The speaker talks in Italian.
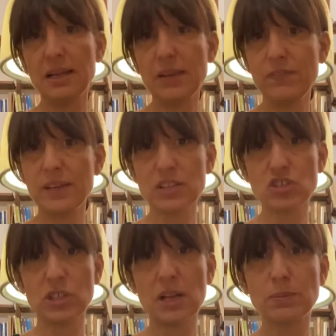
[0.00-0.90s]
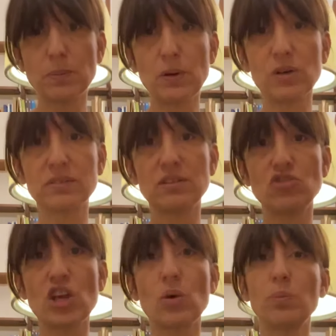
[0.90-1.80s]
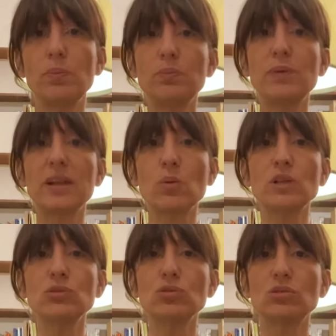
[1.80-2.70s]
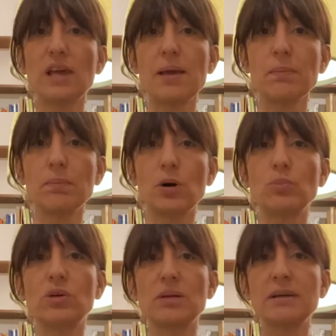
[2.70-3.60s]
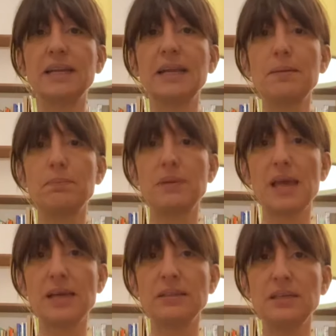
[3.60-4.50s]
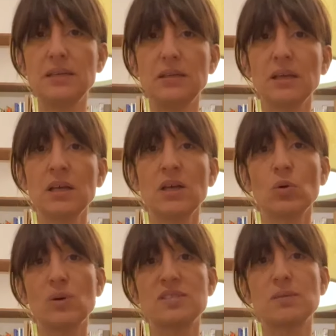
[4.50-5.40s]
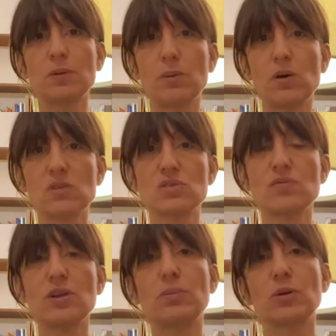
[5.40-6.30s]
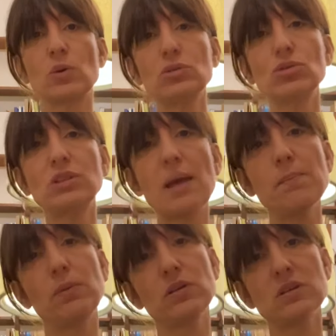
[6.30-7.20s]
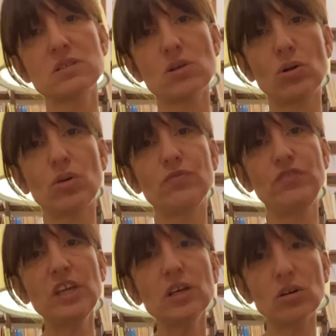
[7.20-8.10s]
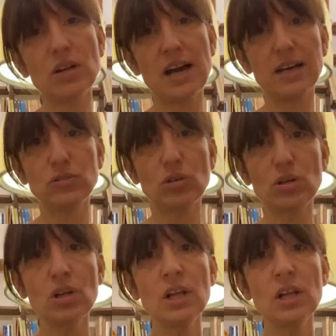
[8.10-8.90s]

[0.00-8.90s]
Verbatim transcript: l'efficacia della proposta, cioè per quanto tempo può rimanere in piedi questa proposta, ovvero per quanto tempo io sono vincolato